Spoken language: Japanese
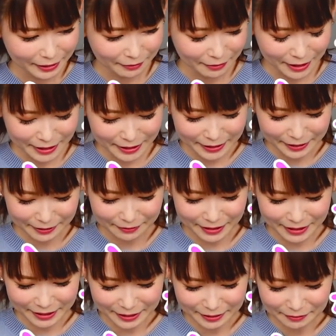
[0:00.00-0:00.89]
かわいいか
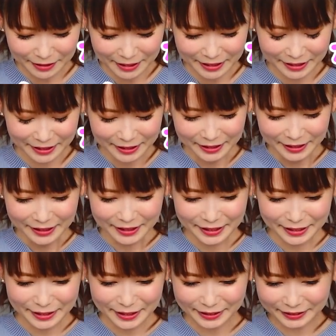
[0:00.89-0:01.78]
わいい、いい
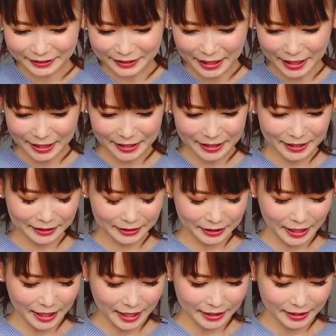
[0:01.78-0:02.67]
ですねいいで
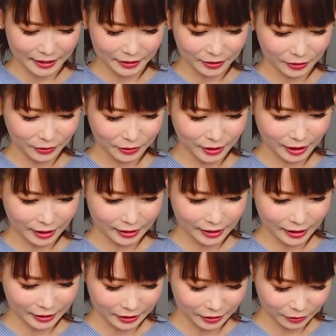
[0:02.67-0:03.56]
すね。じゃあちょっと写
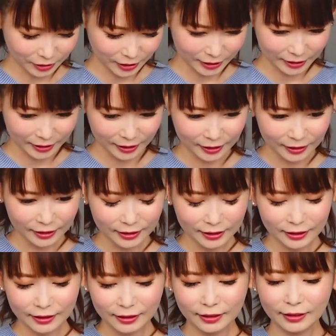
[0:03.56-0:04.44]
真撮らせて。
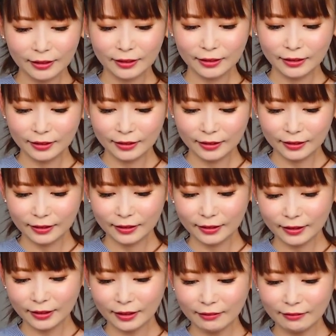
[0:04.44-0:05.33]

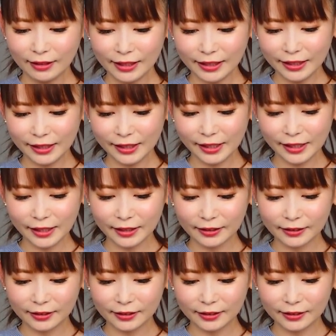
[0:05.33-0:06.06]
かわいい。